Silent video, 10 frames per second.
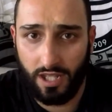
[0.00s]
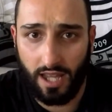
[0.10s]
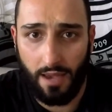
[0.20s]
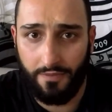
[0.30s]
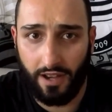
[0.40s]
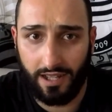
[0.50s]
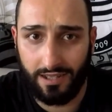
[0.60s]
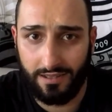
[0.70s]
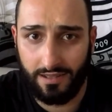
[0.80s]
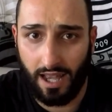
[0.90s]
einfach,
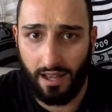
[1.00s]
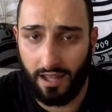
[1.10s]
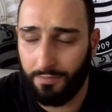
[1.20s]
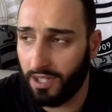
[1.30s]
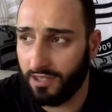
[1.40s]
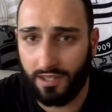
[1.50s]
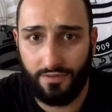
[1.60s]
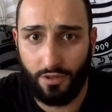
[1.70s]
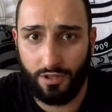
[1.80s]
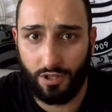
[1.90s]
ja, hat man das
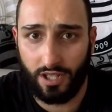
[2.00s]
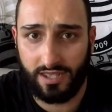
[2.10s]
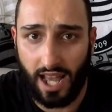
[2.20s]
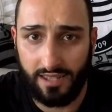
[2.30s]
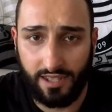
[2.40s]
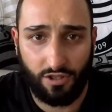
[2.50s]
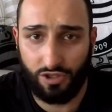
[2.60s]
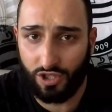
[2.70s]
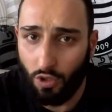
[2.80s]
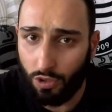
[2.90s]
Gefühl, so das ganze
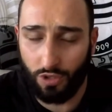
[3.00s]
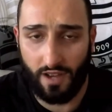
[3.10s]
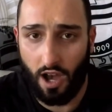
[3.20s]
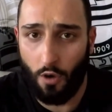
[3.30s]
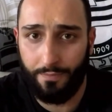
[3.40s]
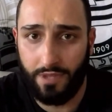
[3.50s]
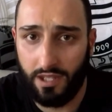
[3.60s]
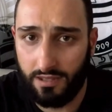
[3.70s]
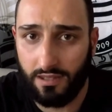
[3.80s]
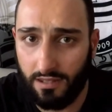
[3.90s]
Konstrukt überhaupt
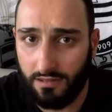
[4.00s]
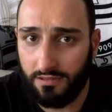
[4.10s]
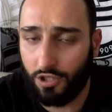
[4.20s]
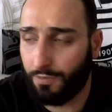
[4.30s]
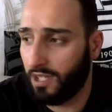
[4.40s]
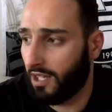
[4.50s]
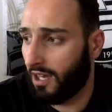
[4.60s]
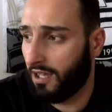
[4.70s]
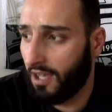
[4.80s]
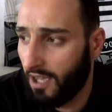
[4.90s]
nicht. Äh, die
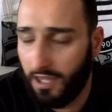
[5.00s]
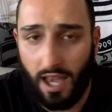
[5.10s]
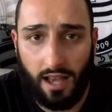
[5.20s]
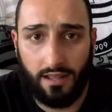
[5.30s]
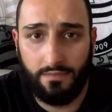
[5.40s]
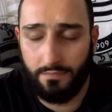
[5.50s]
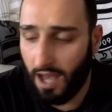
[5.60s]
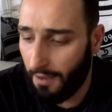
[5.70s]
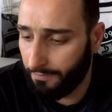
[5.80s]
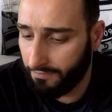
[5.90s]
Spieler ja, ähm,
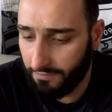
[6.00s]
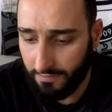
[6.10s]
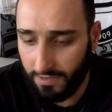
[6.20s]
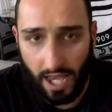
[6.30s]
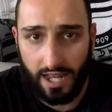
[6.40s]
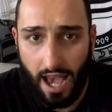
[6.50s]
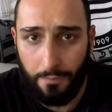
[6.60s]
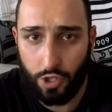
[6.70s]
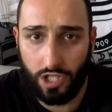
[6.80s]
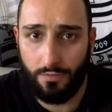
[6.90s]
haben keine
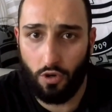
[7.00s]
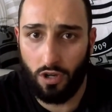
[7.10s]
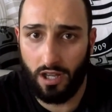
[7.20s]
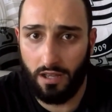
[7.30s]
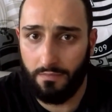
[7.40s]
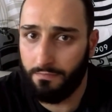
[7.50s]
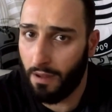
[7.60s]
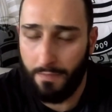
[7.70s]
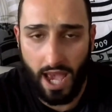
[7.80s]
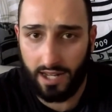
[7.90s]
Abstimmung. Ähm,
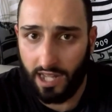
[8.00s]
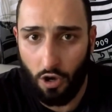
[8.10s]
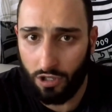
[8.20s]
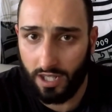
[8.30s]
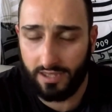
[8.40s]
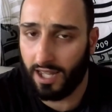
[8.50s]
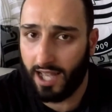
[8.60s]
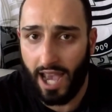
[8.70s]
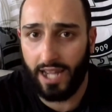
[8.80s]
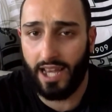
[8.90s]
man merkt auch, dass da
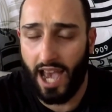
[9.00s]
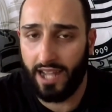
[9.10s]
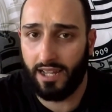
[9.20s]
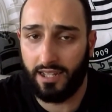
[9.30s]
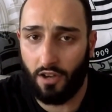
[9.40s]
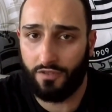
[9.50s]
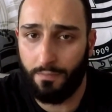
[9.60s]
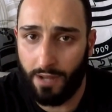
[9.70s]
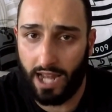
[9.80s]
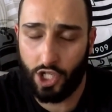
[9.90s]
keine Einheit auf
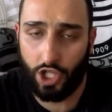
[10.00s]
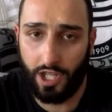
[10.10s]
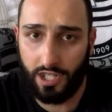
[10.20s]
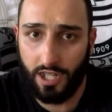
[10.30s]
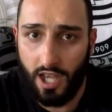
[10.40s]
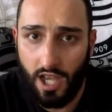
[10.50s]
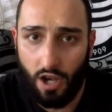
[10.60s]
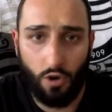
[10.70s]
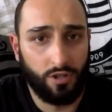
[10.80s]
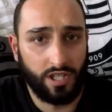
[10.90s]
dem Platz steht.
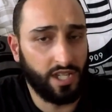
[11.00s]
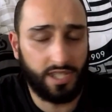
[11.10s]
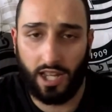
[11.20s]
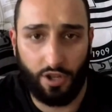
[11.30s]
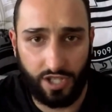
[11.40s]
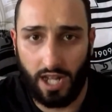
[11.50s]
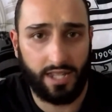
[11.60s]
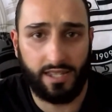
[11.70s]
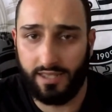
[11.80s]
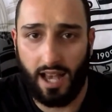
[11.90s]
Und ich kann euch
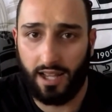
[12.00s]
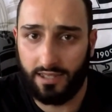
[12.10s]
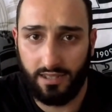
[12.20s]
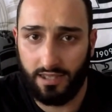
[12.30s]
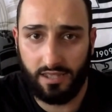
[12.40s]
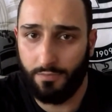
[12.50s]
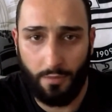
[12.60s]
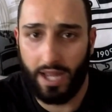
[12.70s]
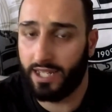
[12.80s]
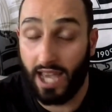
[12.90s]
ehrlich gesagt in diesem
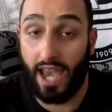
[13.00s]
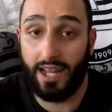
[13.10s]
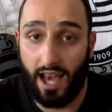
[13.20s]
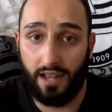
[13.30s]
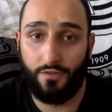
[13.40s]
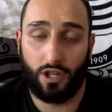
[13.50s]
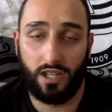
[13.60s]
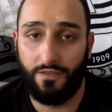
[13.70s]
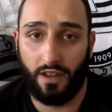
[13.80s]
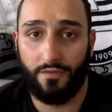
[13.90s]
Moment keine Antwort
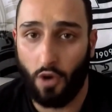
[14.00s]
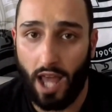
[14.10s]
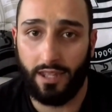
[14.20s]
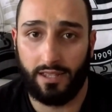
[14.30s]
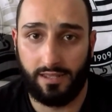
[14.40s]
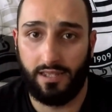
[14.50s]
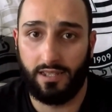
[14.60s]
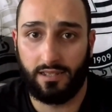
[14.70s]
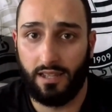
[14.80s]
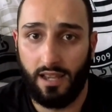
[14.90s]
liefern, woran das liegt.